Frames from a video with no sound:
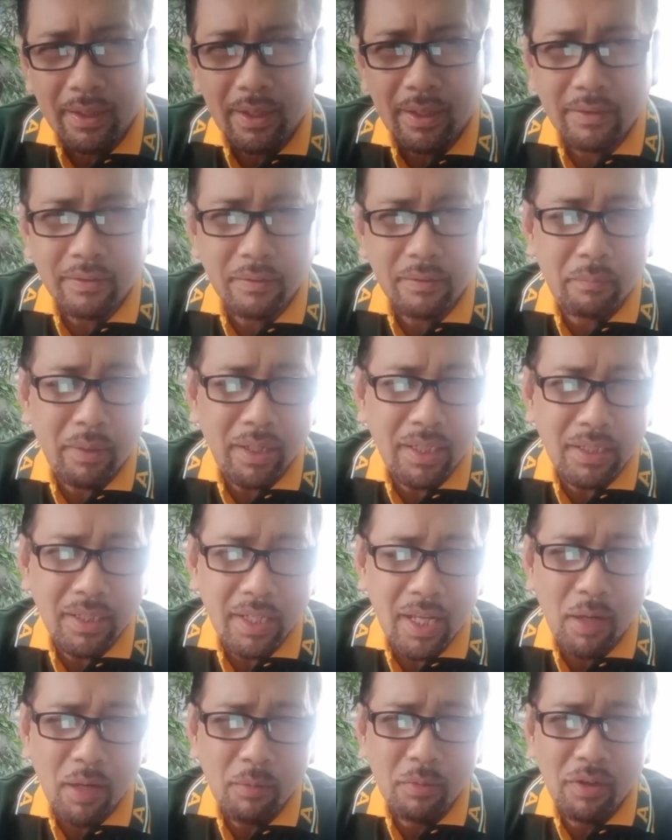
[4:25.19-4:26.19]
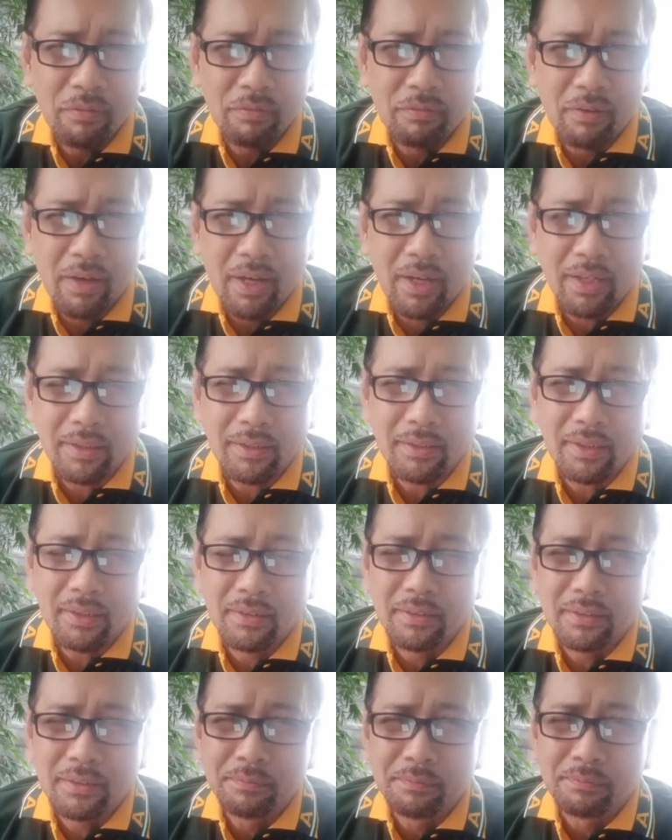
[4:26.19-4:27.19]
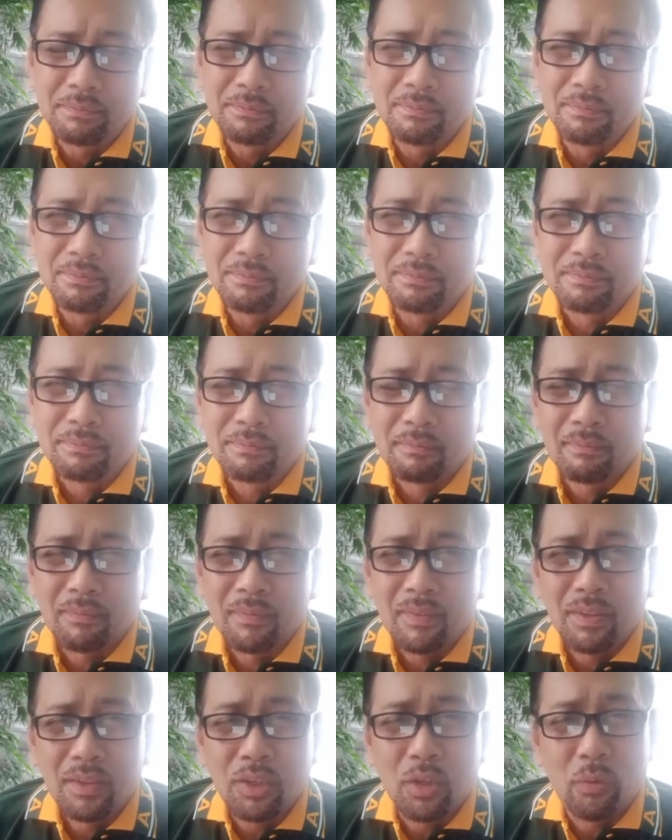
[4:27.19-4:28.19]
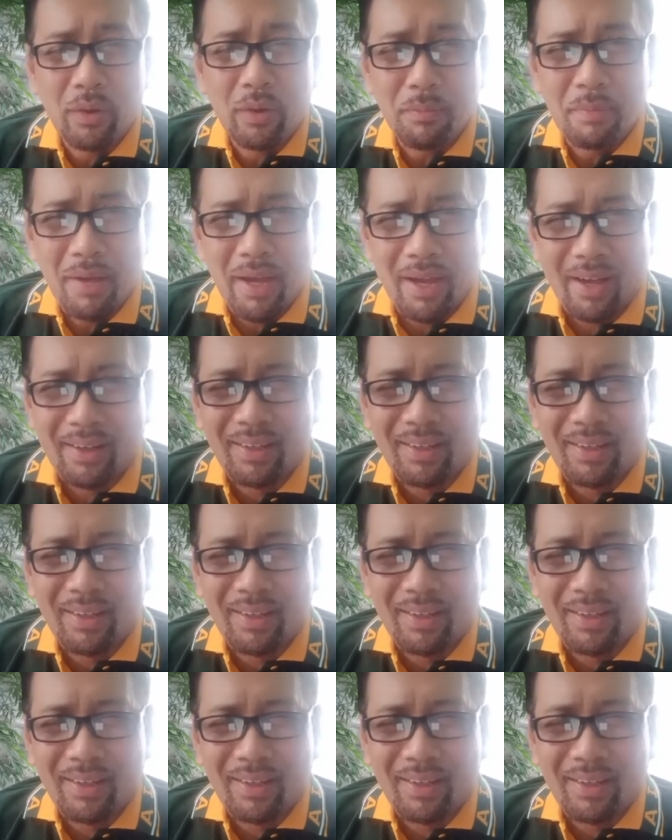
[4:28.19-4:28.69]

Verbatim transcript: and may never find the way back.